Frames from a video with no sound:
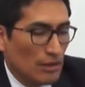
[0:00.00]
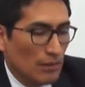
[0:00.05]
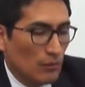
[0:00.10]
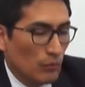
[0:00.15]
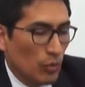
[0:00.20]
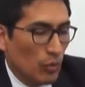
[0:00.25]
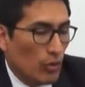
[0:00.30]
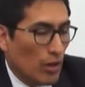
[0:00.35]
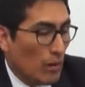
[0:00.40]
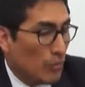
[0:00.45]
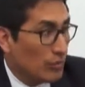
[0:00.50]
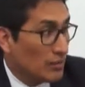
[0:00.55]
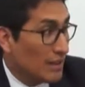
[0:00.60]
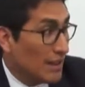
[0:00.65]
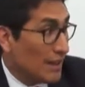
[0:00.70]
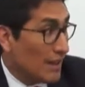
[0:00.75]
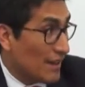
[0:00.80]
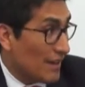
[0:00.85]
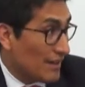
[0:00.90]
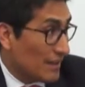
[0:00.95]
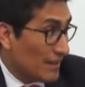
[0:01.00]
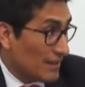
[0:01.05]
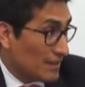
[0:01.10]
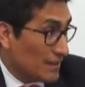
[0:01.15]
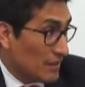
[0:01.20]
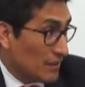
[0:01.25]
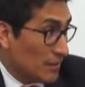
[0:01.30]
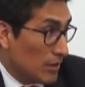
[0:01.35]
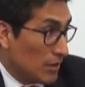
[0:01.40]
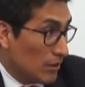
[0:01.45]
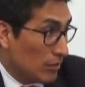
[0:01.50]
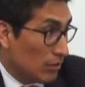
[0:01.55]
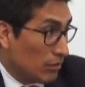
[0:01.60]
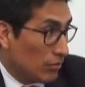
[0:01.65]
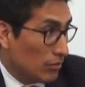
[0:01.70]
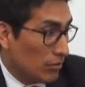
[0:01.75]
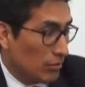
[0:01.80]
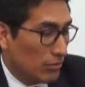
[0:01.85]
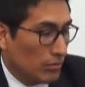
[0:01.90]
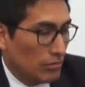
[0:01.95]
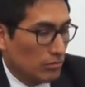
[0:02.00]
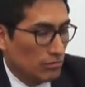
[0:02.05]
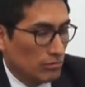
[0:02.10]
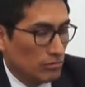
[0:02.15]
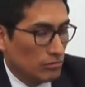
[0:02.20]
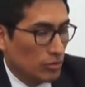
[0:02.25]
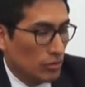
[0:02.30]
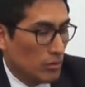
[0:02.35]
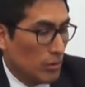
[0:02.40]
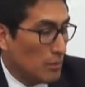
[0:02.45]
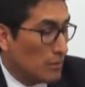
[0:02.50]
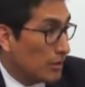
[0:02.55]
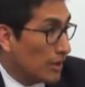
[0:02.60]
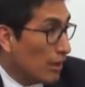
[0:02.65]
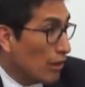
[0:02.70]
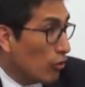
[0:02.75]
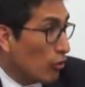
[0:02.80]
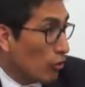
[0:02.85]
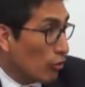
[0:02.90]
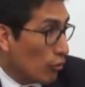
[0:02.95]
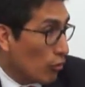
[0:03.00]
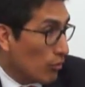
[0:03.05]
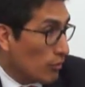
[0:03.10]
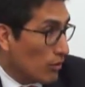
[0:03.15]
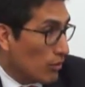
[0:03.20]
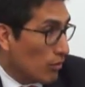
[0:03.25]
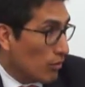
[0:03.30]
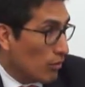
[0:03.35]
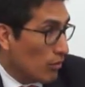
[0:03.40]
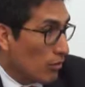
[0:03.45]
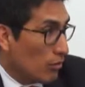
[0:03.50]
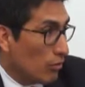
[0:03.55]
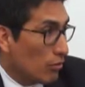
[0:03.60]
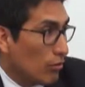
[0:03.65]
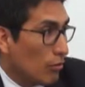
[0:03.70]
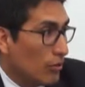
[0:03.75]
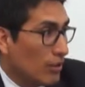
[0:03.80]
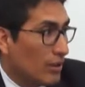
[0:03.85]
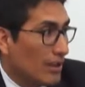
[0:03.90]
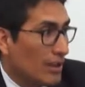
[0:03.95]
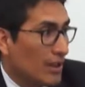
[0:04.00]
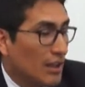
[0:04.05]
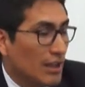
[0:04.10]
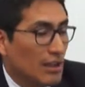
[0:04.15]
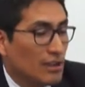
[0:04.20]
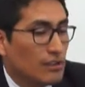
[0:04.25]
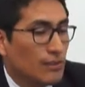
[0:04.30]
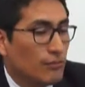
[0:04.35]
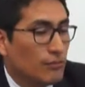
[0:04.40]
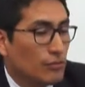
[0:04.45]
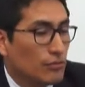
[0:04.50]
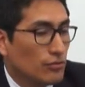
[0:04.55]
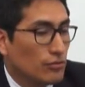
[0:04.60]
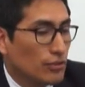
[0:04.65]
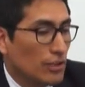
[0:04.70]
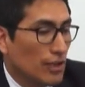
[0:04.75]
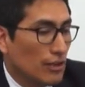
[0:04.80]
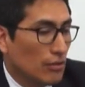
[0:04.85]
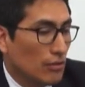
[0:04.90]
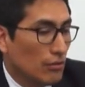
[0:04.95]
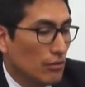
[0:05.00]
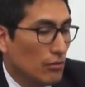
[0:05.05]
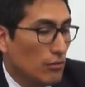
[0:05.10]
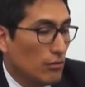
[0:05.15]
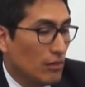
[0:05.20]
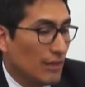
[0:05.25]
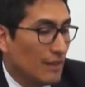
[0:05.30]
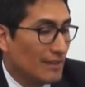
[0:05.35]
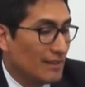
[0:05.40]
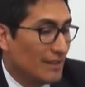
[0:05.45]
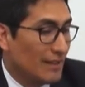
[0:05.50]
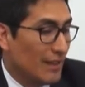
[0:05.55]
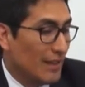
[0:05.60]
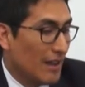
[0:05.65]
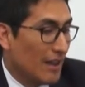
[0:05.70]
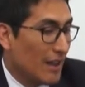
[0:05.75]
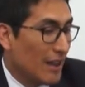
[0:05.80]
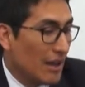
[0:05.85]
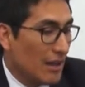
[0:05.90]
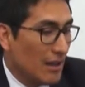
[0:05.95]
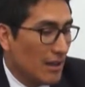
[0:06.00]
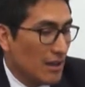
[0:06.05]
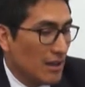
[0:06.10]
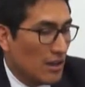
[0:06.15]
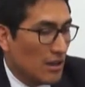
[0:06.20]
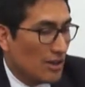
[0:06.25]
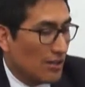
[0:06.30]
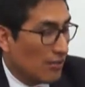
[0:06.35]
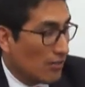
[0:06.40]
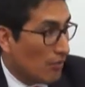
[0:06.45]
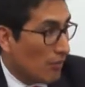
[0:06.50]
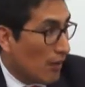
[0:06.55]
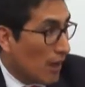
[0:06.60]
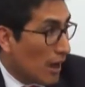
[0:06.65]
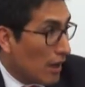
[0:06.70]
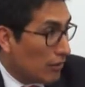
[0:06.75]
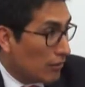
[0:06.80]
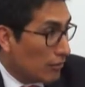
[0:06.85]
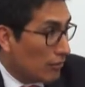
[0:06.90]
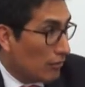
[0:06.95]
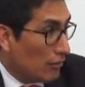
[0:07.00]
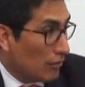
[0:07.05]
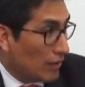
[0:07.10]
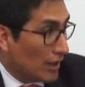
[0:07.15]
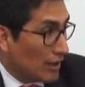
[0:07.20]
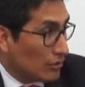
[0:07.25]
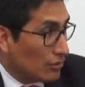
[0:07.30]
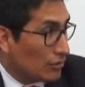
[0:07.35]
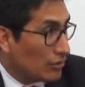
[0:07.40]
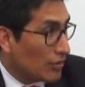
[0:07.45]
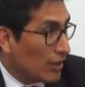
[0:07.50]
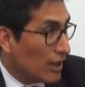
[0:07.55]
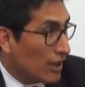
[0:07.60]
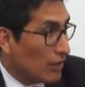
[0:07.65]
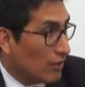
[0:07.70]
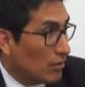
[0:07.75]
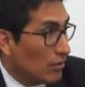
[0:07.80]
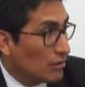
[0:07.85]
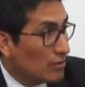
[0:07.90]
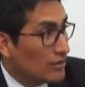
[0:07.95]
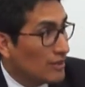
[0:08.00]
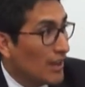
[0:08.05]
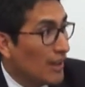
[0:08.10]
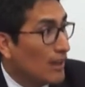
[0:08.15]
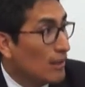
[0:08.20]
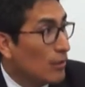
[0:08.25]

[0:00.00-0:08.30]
buscamos el resarcimiento normalmente económico o que este funcionario lo que se ha robado, lo que ha sustraído, sea